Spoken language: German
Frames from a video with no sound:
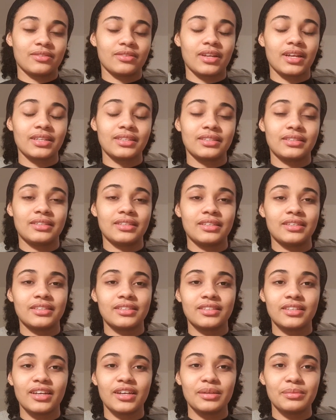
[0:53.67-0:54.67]
und hat sich
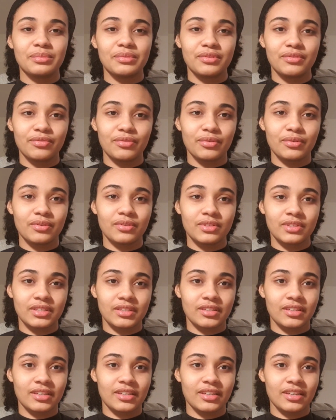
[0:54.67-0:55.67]
selbst für uns
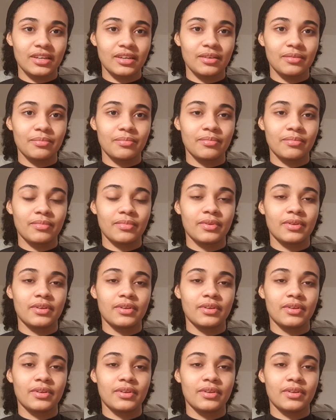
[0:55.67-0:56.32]
gegeben,